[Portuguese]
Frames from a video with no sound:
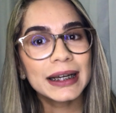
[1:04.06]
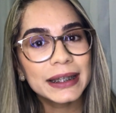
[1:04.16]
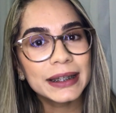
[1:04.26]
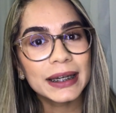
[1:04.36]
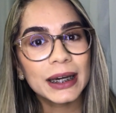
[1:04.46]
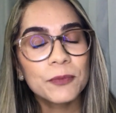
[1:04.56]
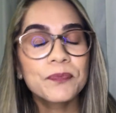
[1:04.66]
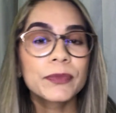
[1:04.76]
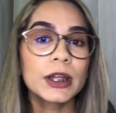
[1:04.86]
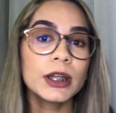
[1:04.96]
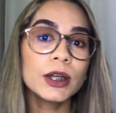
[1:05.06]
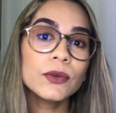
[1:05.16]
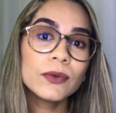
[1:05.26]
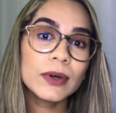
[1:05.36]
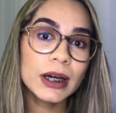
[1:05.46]
clínica,
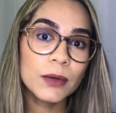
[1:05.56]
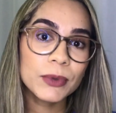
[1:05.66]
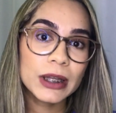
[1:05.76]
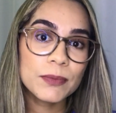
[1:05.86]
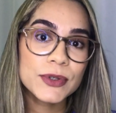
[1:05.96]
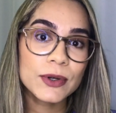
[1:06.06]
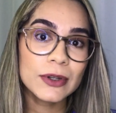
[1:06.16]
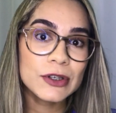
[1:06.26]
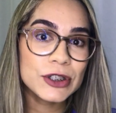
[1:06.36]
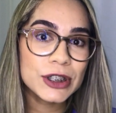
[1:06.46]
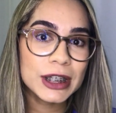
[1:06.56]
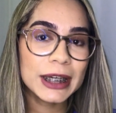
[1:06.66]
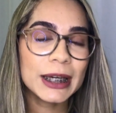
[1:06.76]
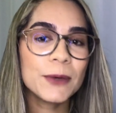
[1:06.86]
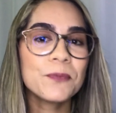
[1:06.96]
tanto no campo da
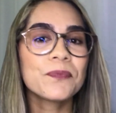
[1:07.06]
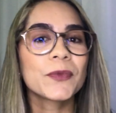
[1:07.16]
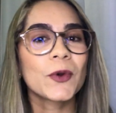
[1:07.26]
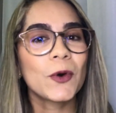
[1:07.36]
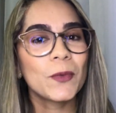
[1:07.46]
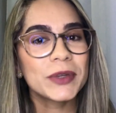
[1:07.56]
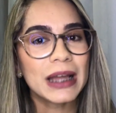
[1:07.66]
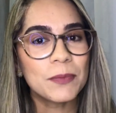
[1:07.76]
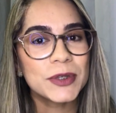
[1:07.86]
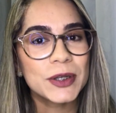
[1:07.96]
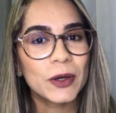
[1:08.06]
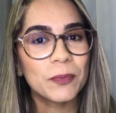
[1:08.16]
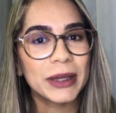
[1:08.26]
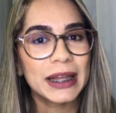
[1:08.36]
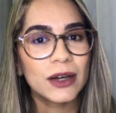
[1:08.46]
psicologia como da
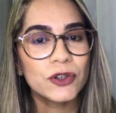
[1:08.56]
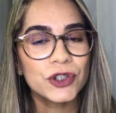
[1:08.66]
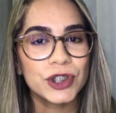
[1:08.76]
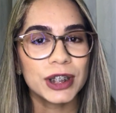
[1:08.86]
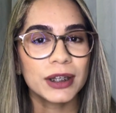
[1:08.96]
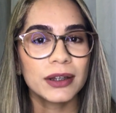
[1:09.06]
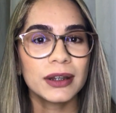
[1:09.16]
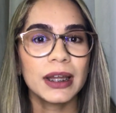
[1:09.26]
psicopedagogia.